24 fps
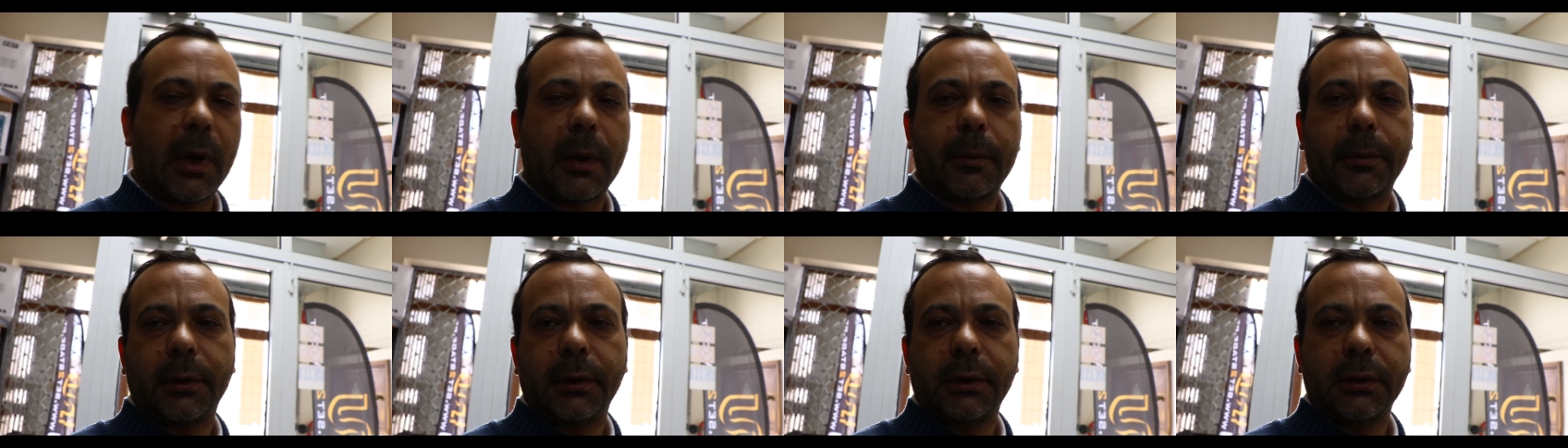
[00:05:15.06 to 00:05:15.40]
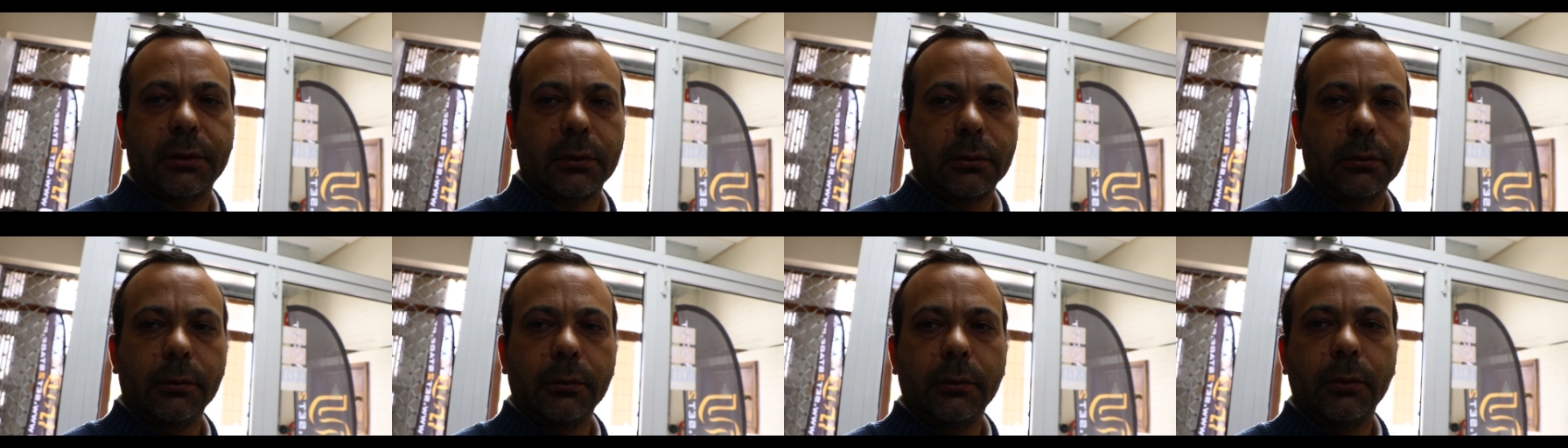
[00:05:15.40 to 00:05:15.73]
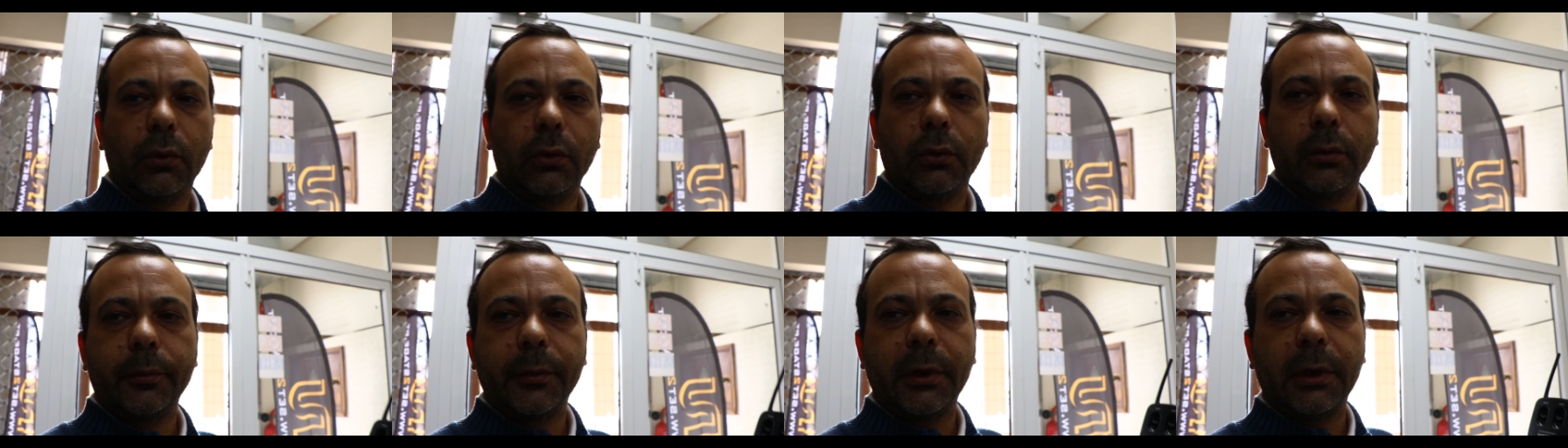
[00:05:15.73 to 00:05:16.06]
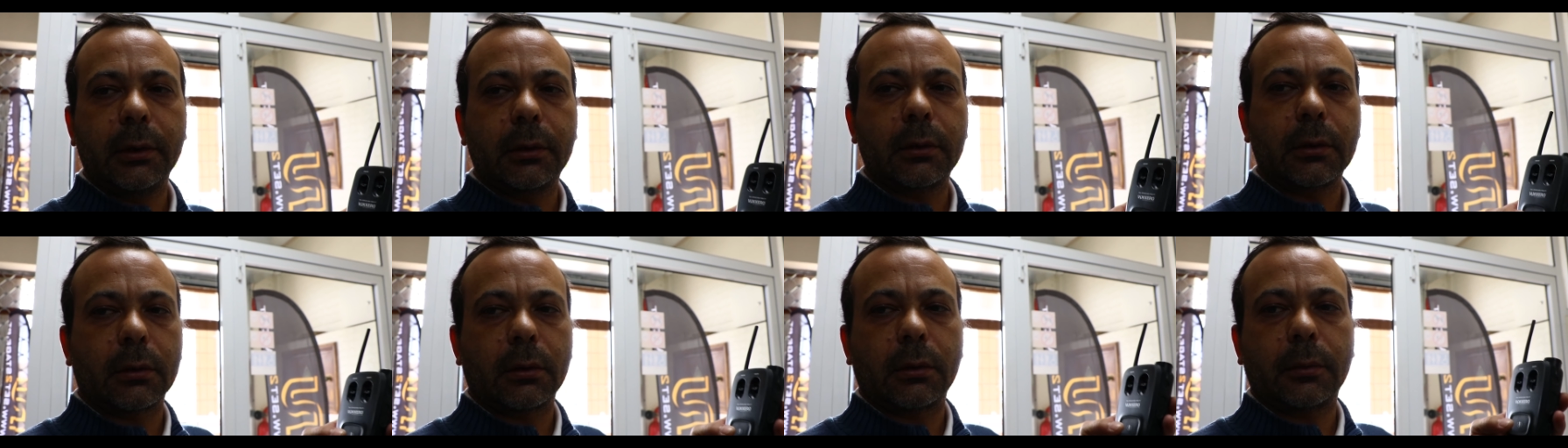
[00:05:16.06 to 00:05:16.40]
Abres o, o
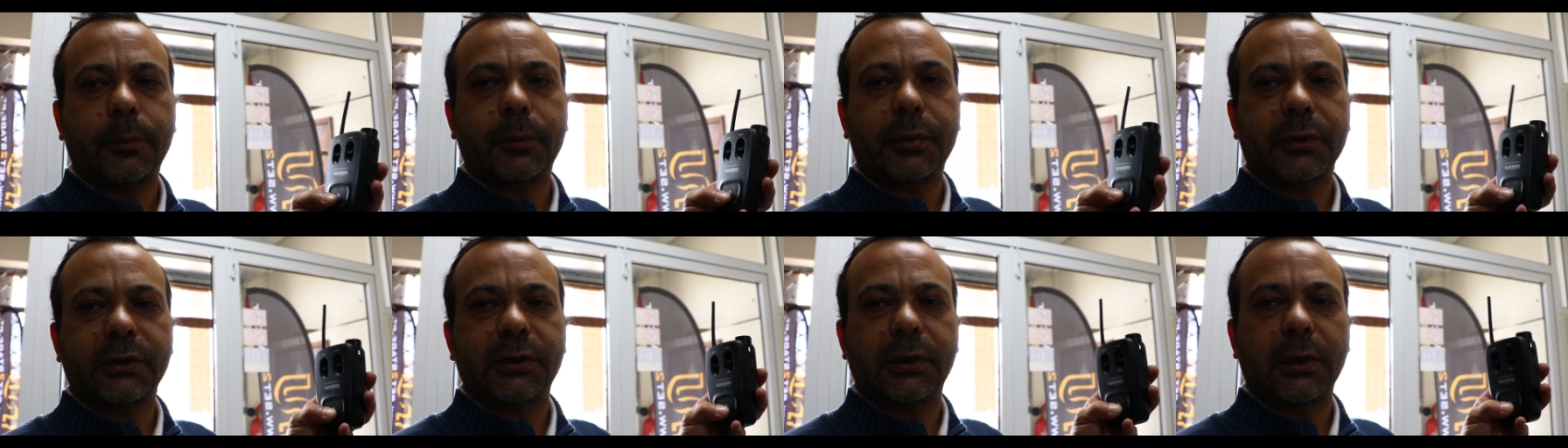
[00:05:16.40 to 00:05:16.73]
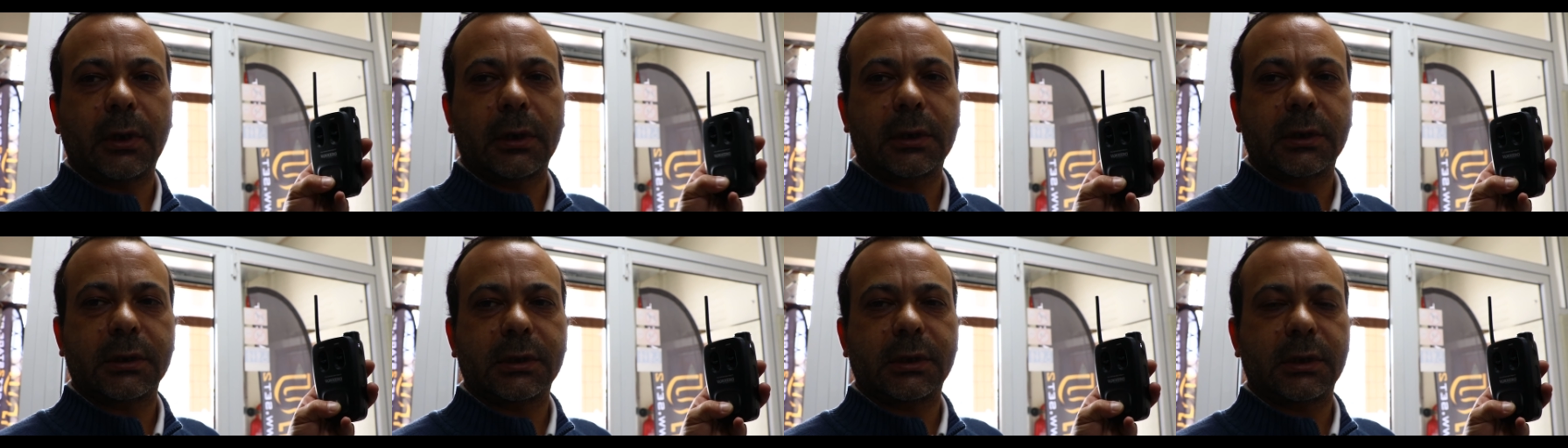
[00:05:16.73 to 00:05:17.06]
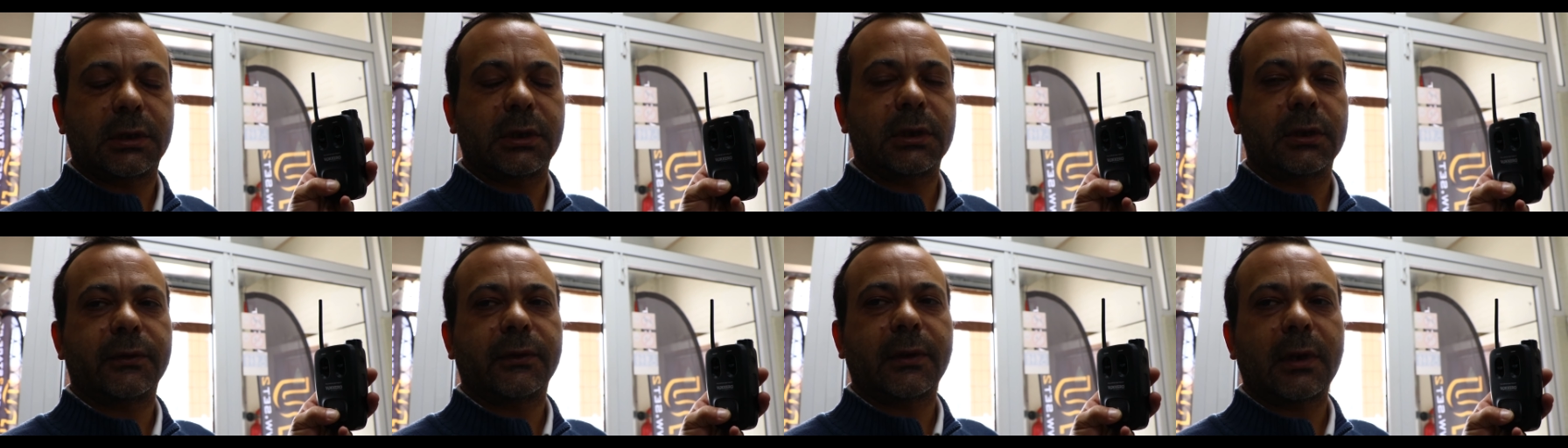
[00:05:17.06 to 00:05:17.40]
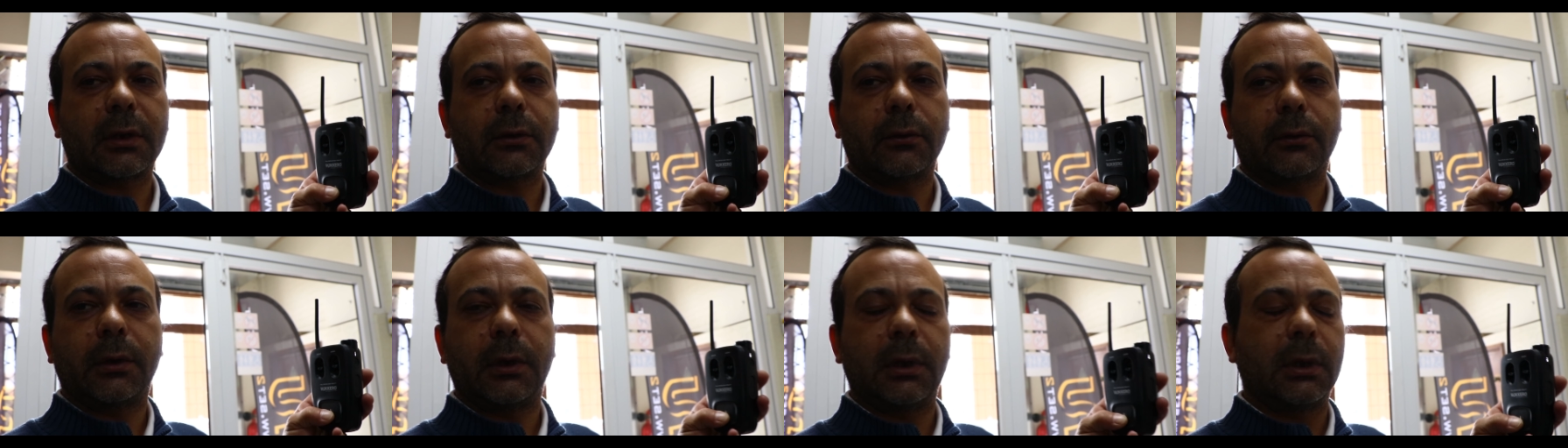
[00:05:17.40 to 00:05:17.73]
micro, pressionas, deixas
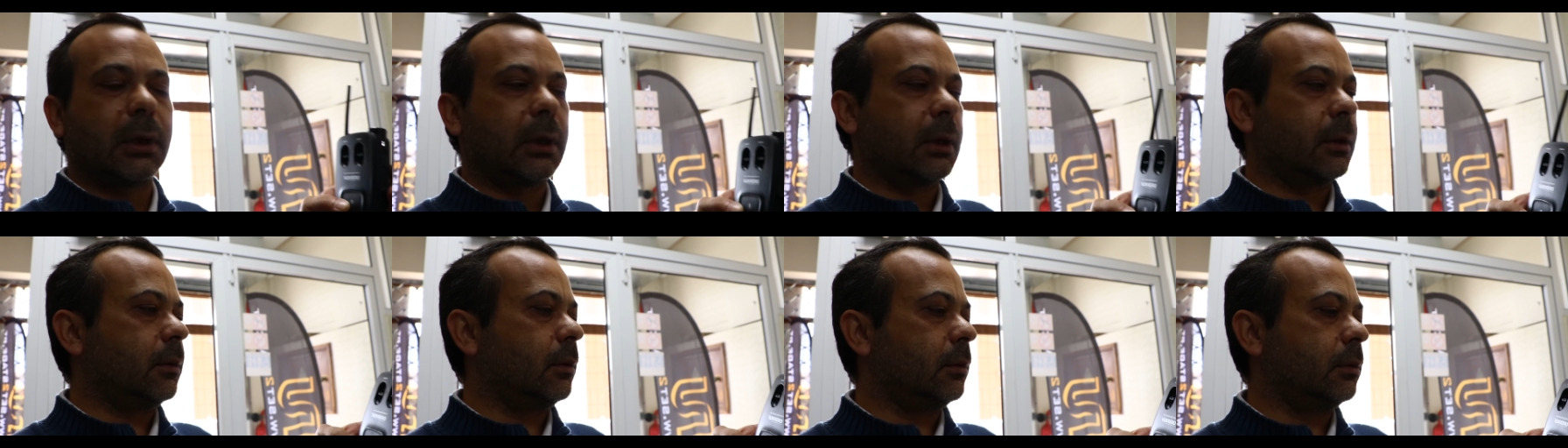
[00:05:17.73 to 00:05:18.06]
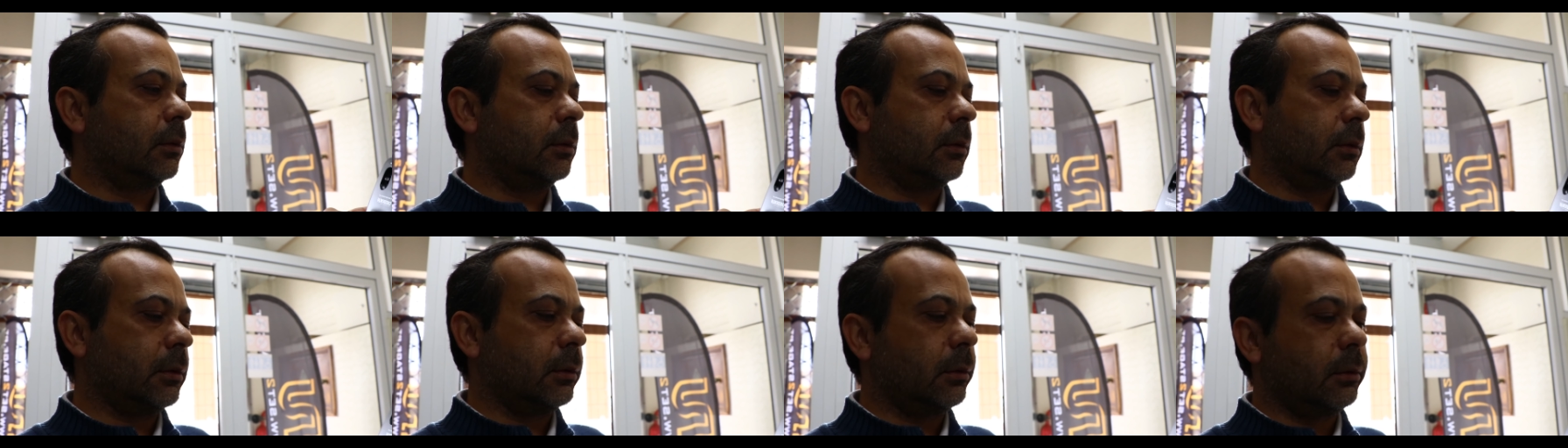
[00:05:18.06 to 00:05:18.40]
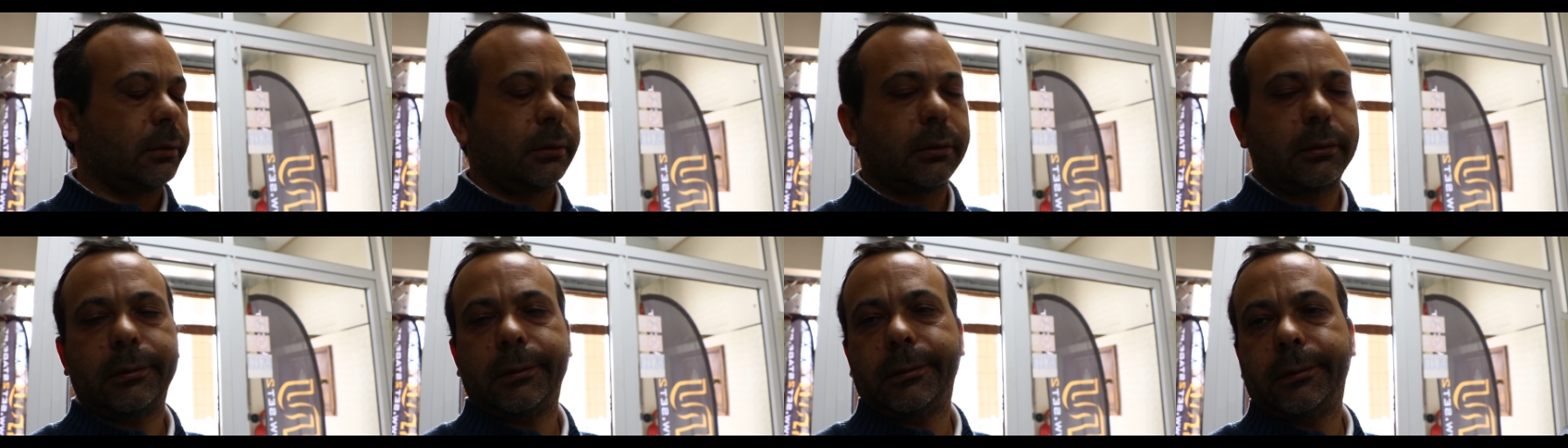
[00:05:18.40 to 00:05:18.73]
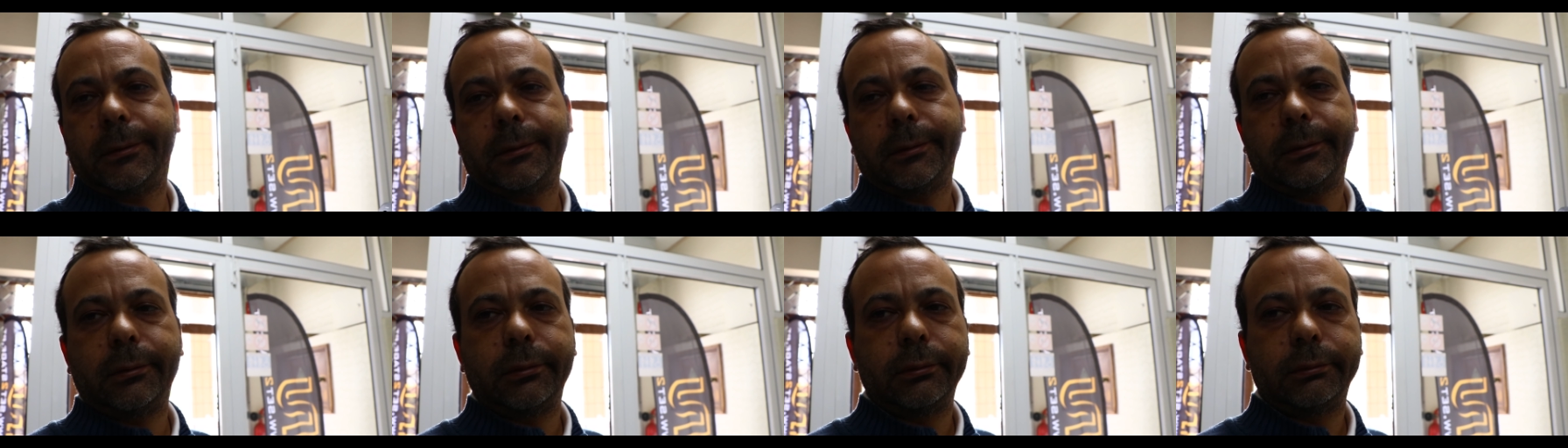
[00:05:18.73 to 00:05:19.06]
ficar o dedo,
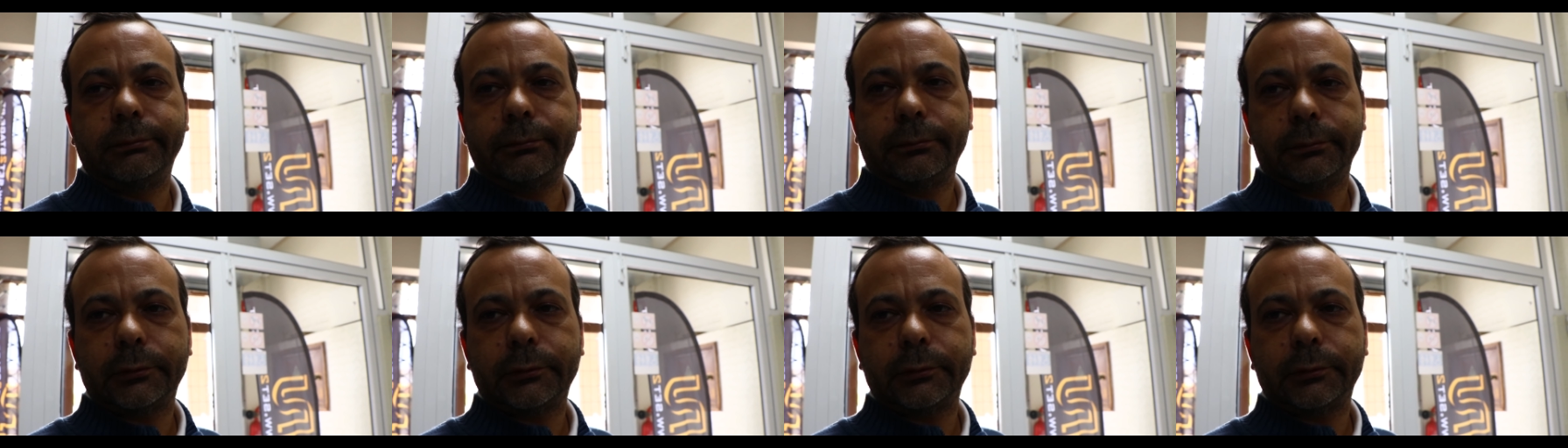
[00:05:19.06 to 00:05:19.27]
ou,